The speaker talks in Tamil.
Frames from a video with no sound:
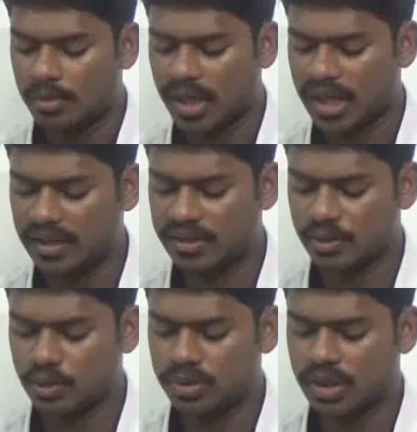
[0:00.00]
மகேச
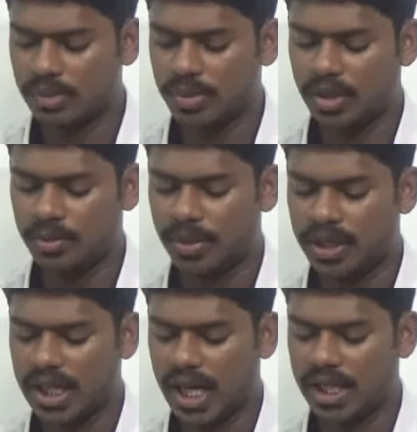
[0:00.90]
சூத்திரம் என்னும்
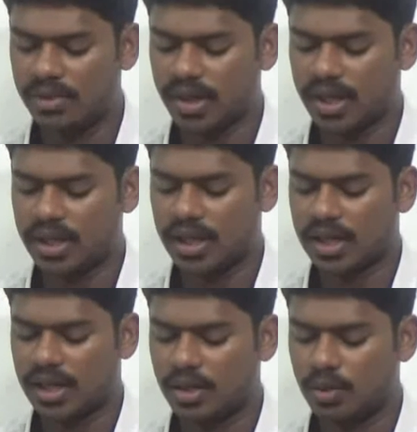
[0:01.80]
பெரிய ஐவகை
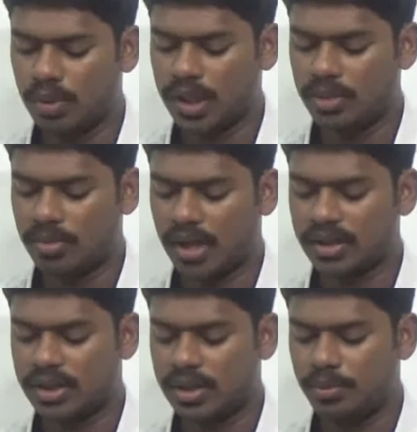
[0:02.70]
இலக்கண நூலையும்
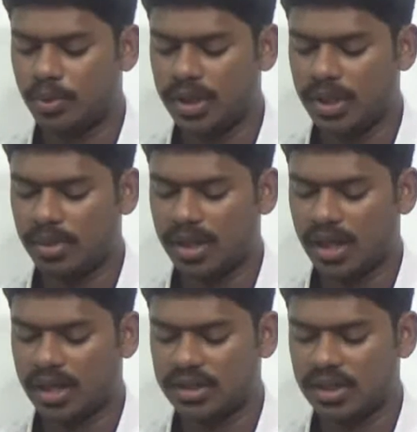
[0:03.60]
ஆத்து பொதியமலை
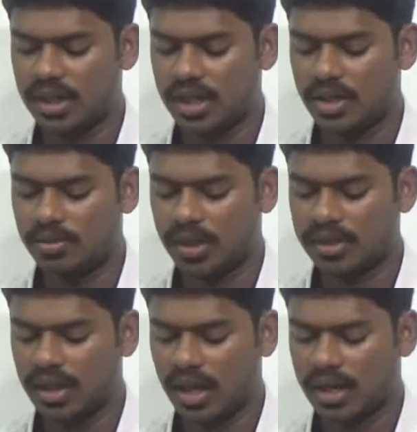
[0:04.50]
அகத்தியரையும்
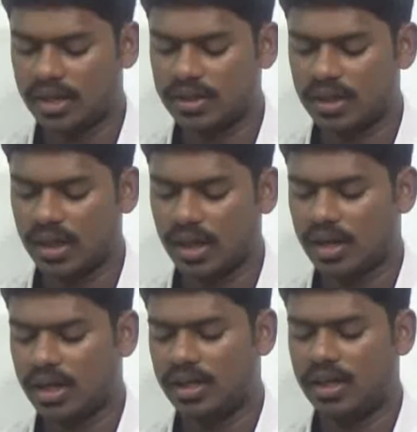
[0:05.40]
அதில்
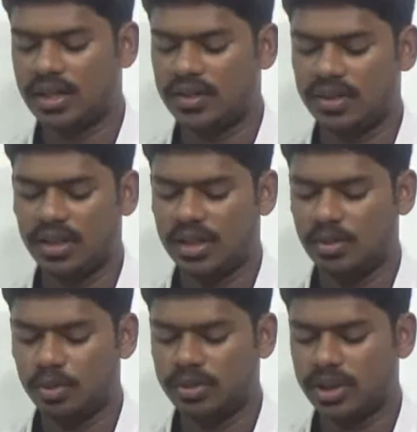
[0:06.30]
அங்கத்தினராக இருக்க
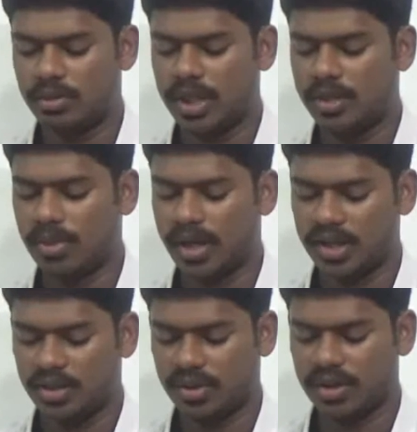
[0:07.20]
செய்து முத்தமிழையும்
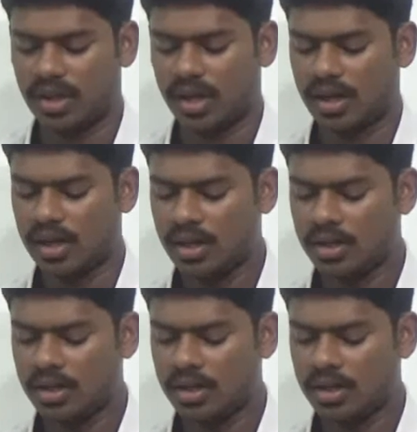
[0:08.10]
வாய்ந்து வந்தார்